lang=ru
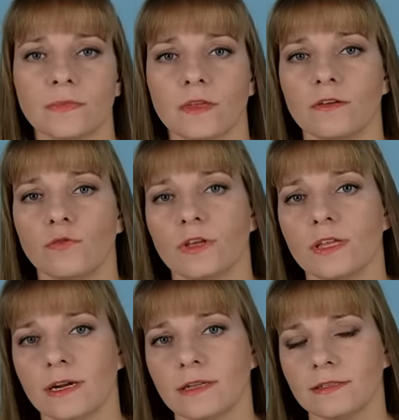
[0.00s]
Его
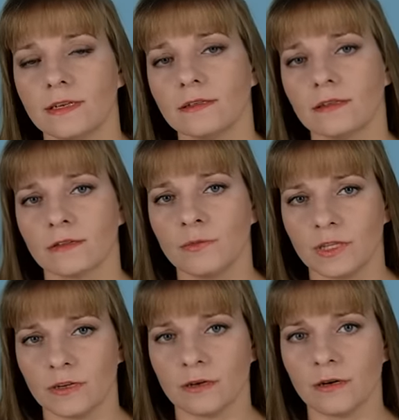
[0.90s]
генеральный директор
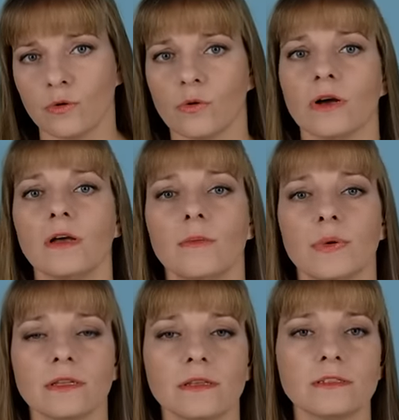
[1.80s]
Дмитрий Рылько
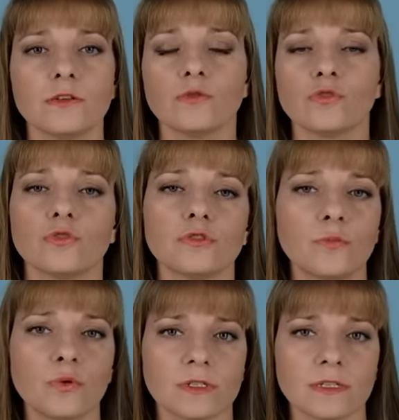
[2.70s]
прогнозирует, что
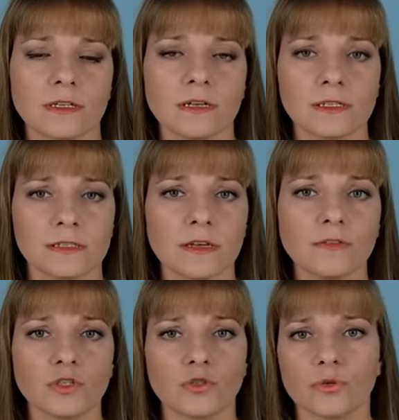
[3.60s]
сбор зерна
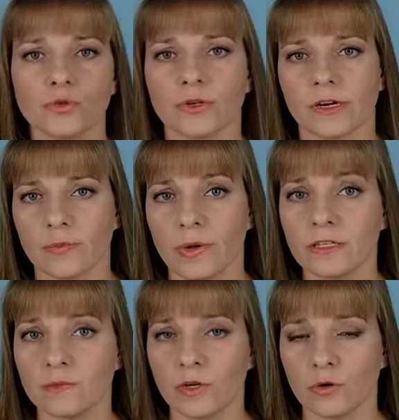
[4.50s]
составит
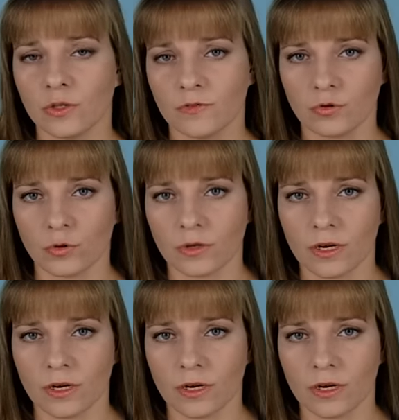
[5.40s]
145 миллионов тонн,